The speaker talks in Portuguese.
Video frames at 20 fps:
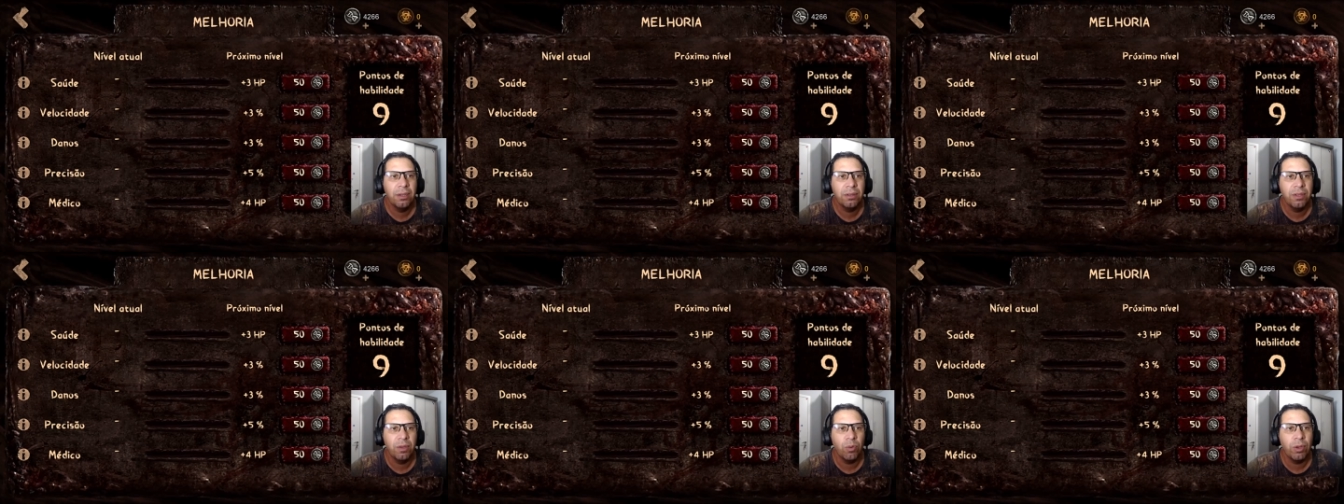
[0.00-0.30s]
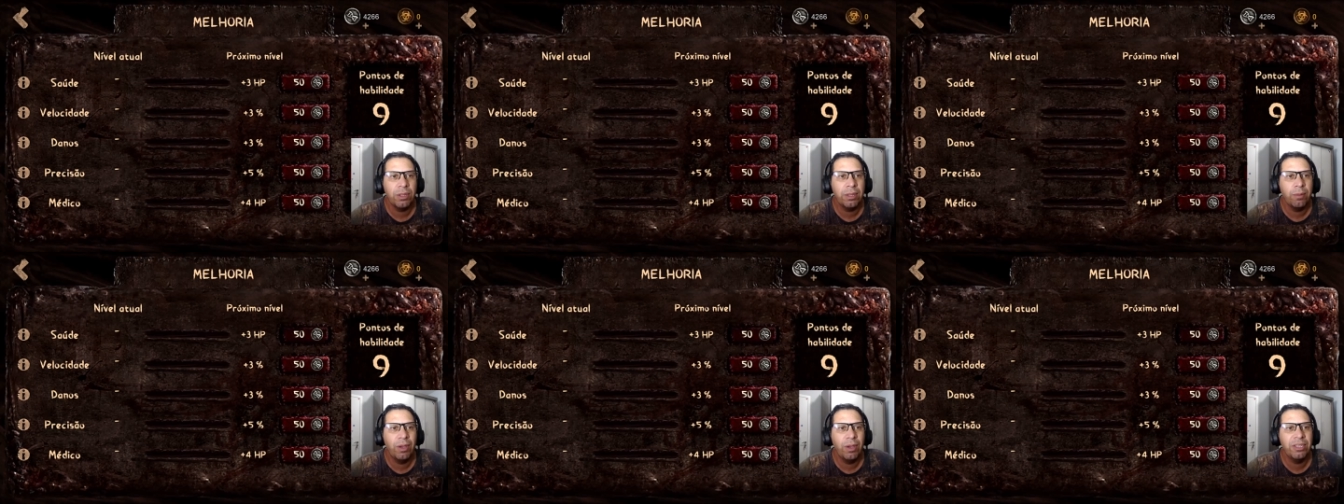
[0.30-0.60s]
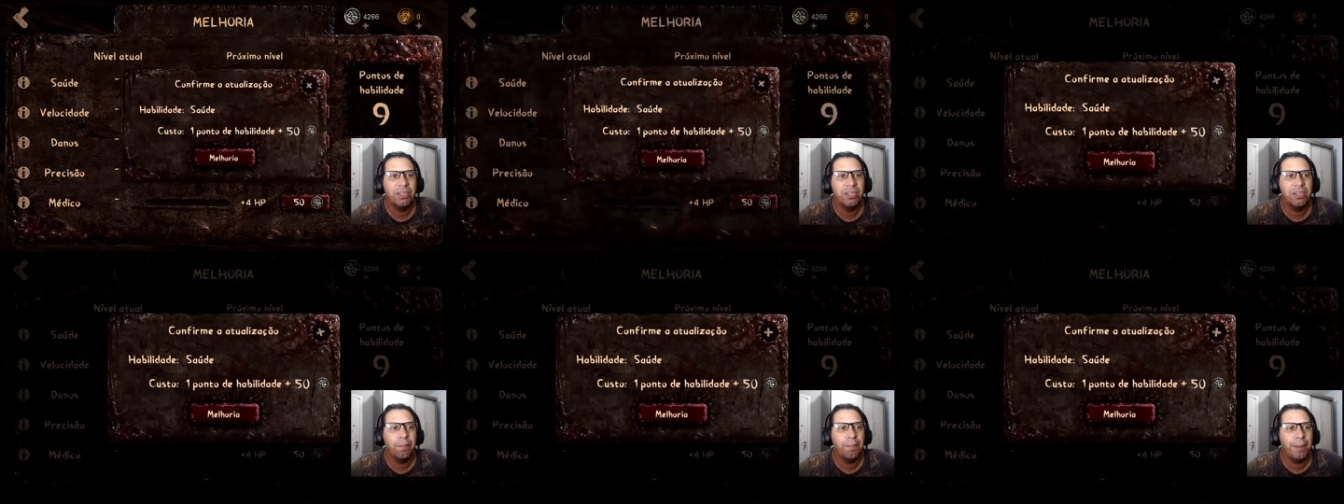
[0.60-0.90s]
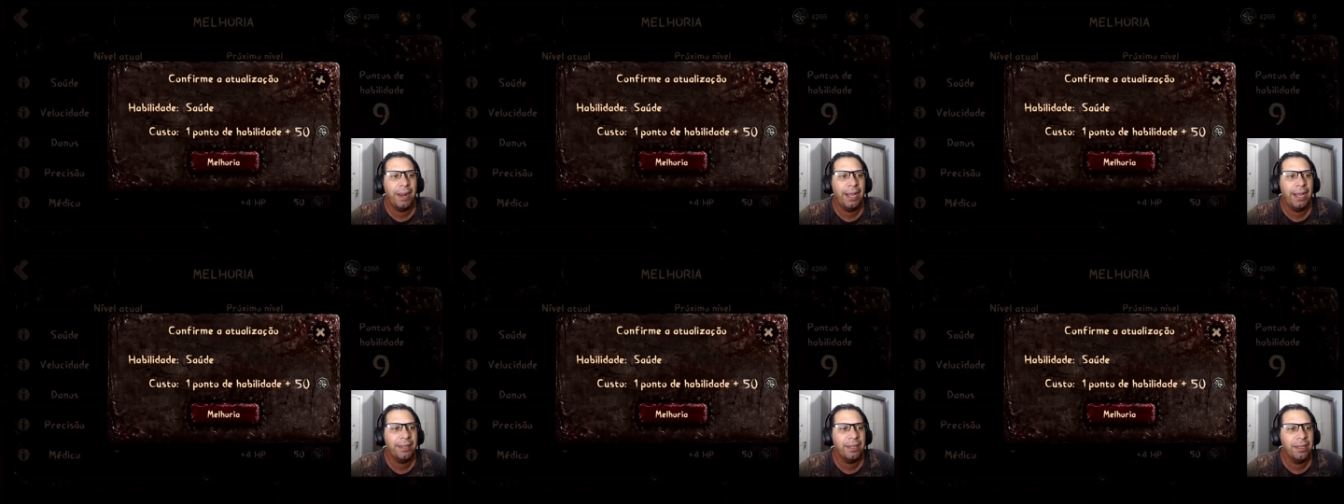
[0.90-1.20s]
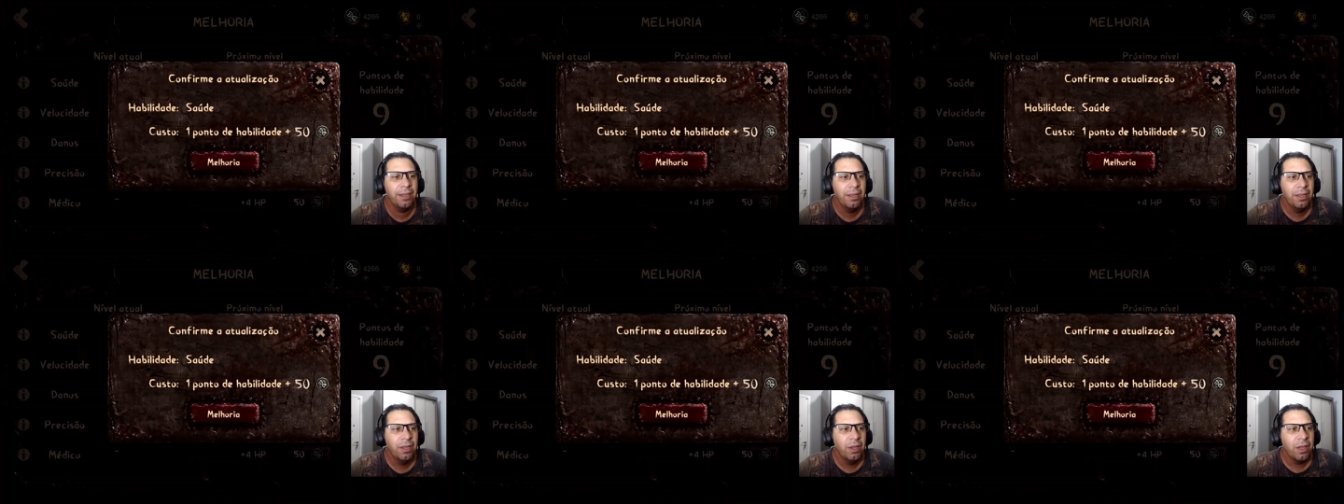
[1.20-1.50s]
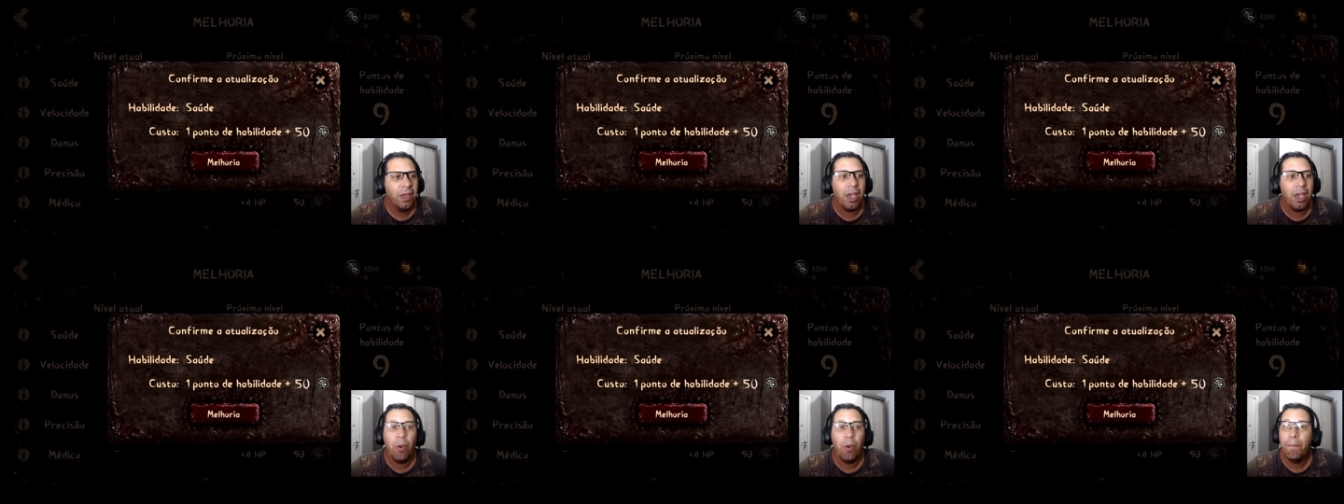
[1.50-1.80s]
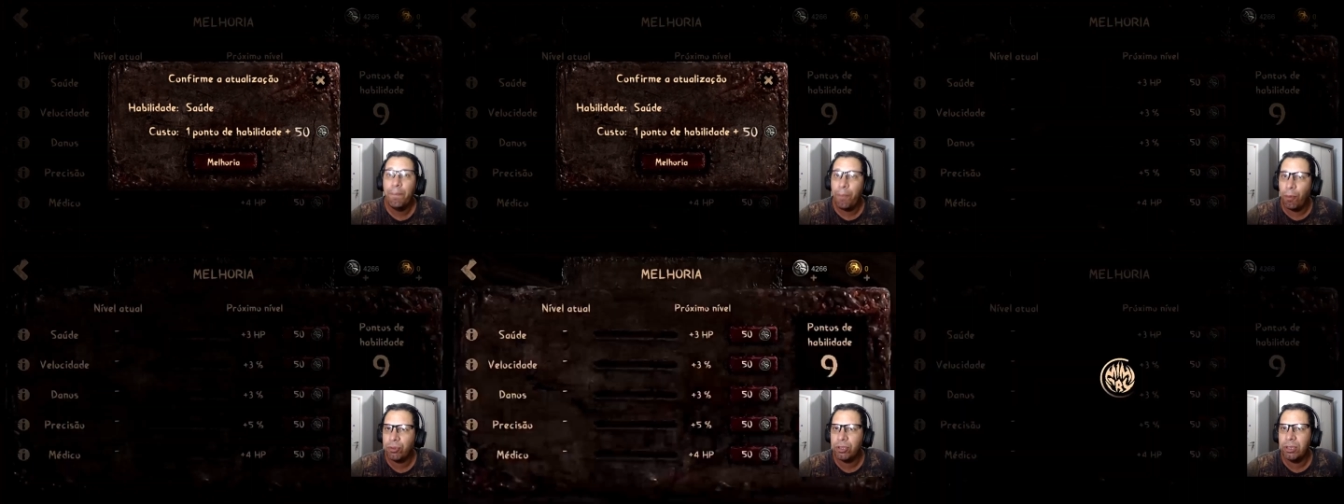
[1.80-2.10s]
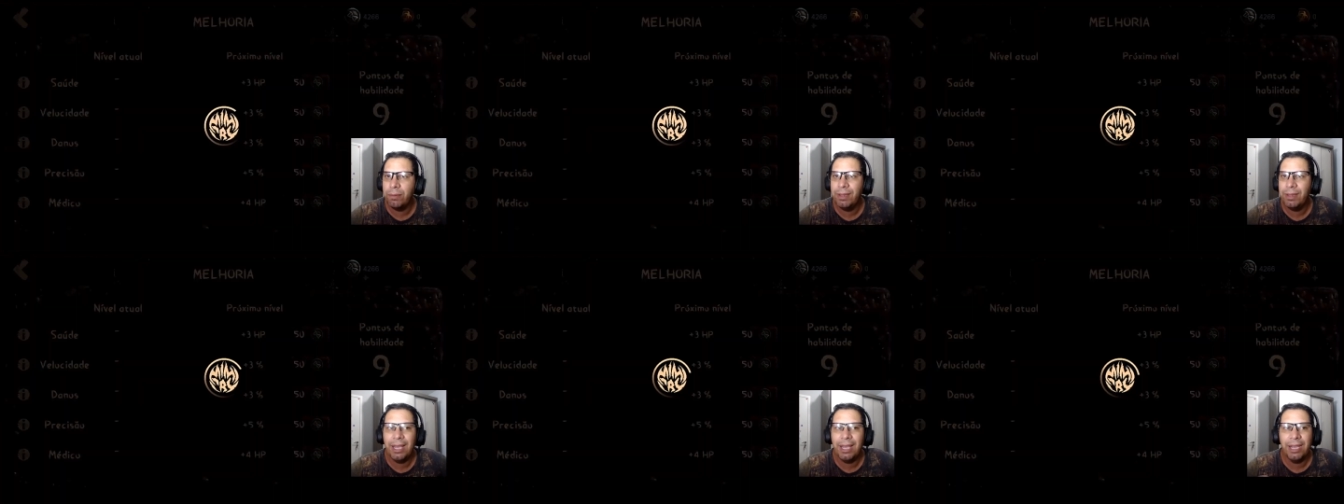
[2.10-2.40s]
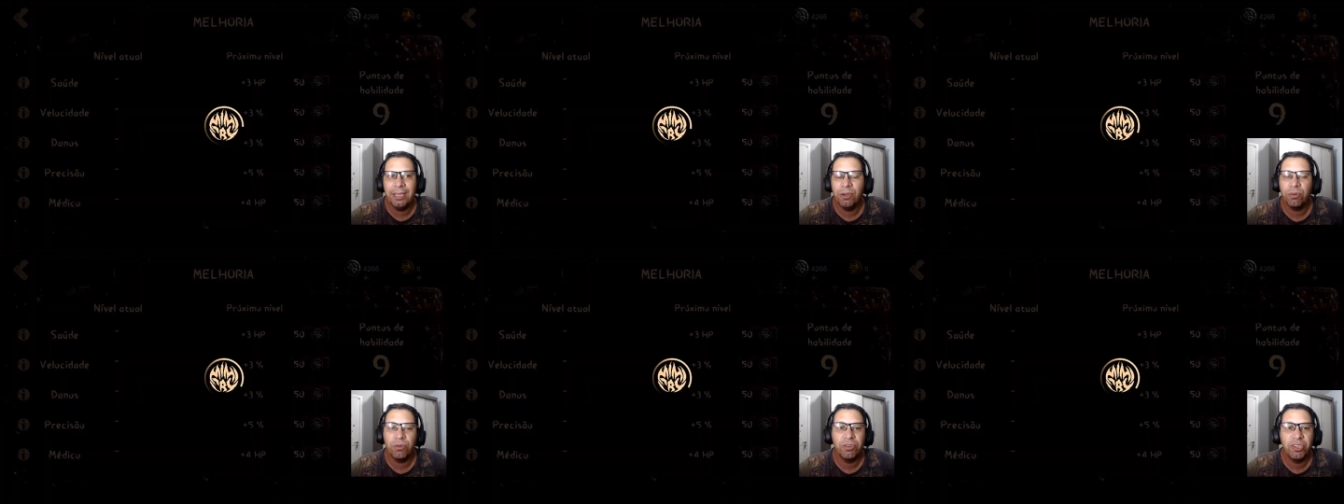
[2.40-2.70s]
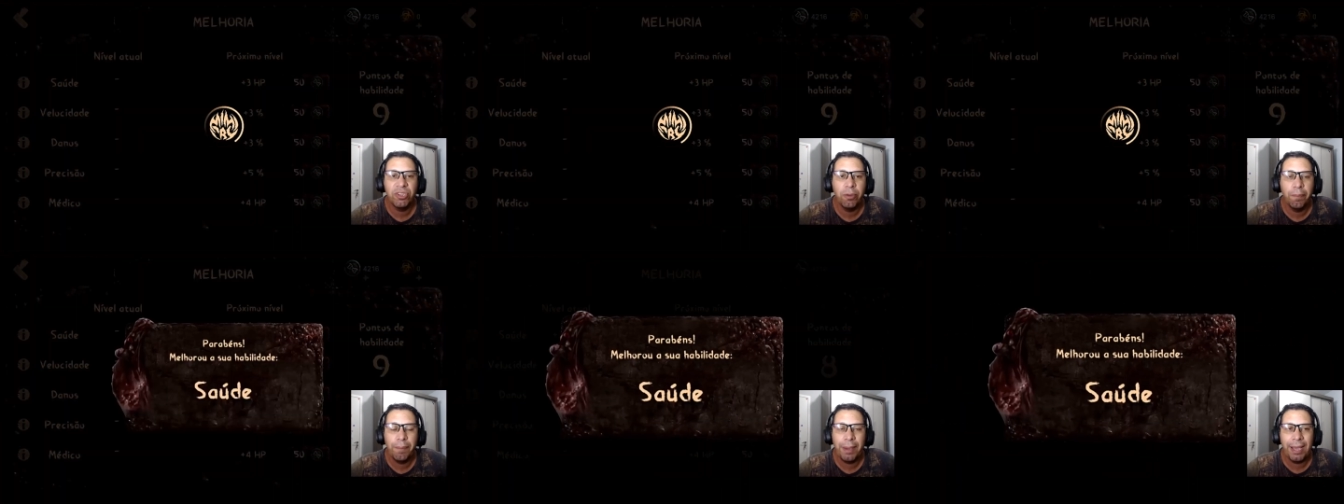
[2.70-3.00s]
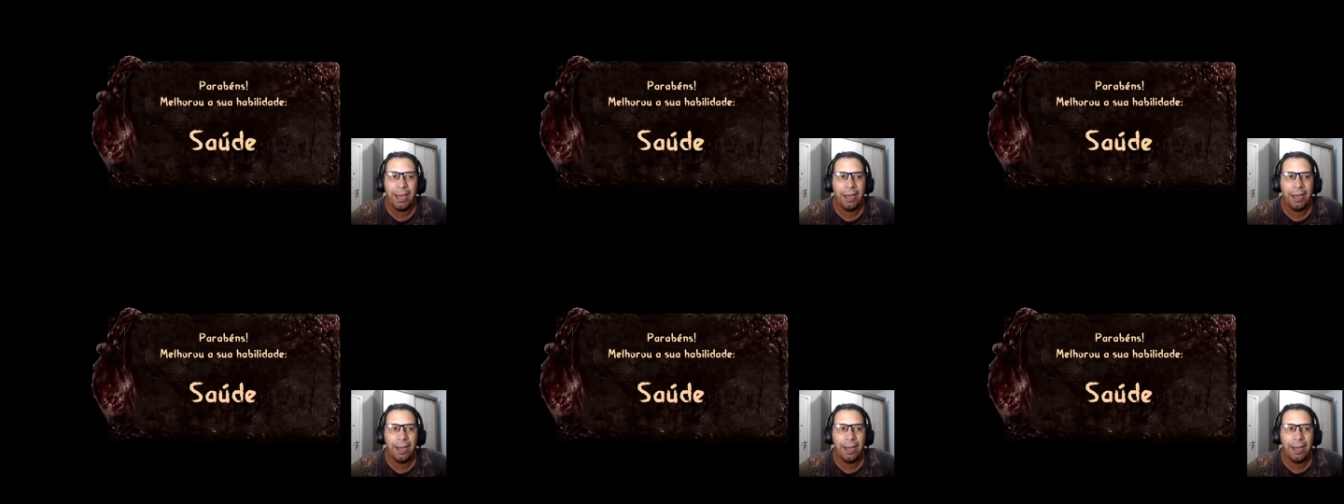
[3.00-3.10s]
50 moedinhas de prata é um ponto de habilidade, eu consigo